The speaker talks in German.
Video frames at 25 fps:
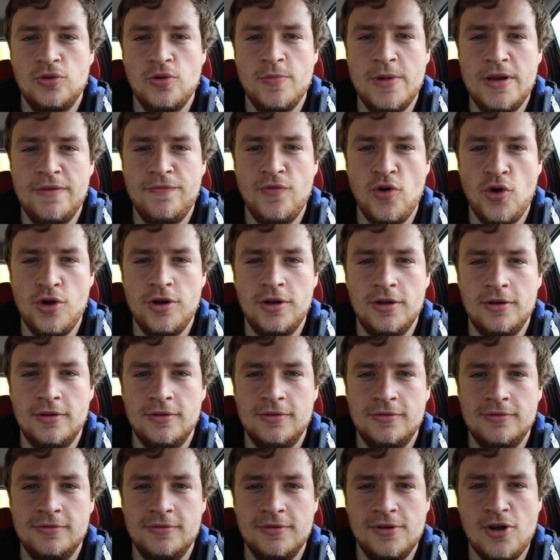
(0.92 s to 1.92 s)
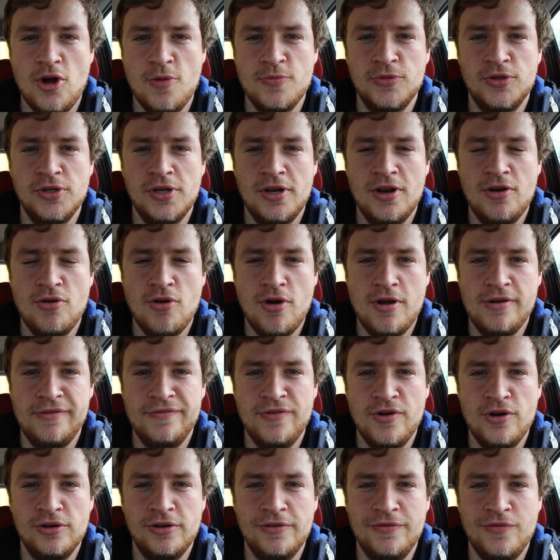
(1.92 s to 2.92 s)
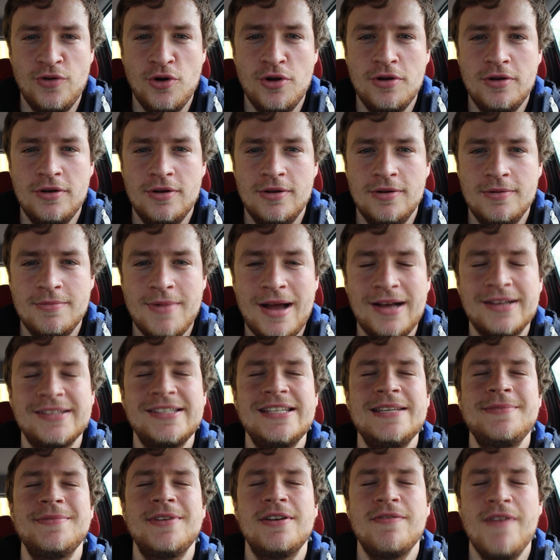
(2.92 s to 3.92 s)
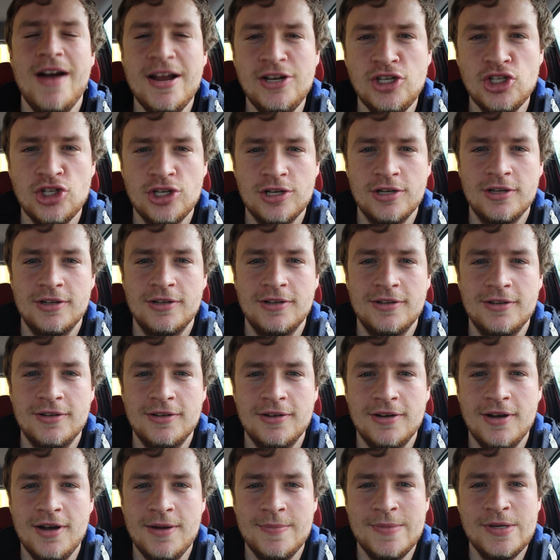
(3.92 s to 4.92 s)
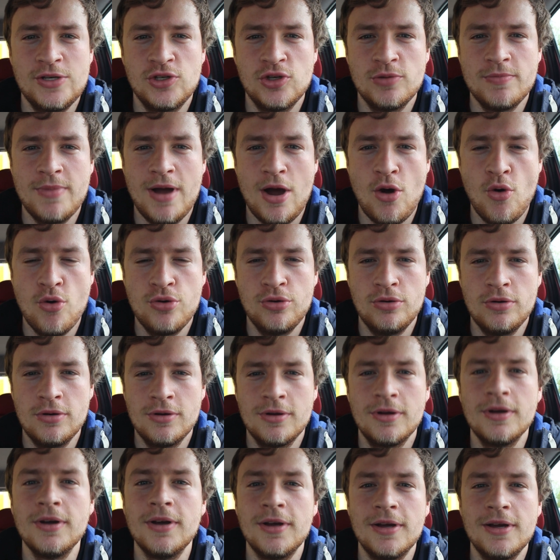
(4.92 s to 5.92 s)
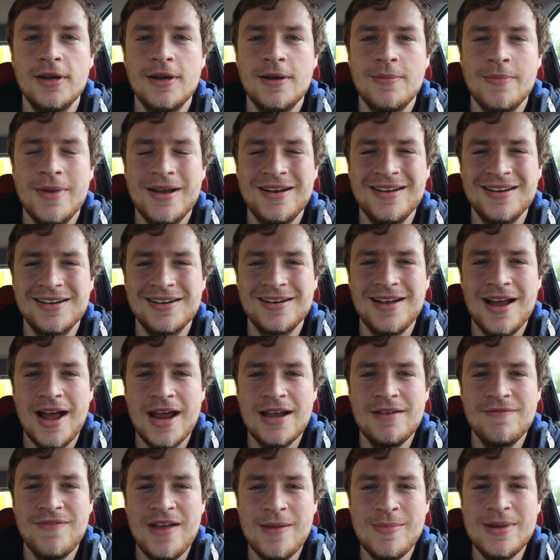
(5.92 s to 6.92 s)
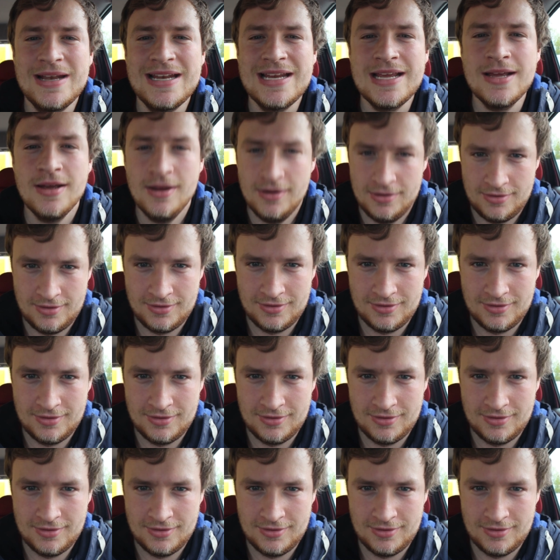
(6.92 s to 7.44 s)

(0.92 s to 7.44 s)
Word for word: So, meine Freunde, willkommen zu einer neuen Folge von Maxim Quatscht. Ah, bin schon im Auto, meiner kleinen Family.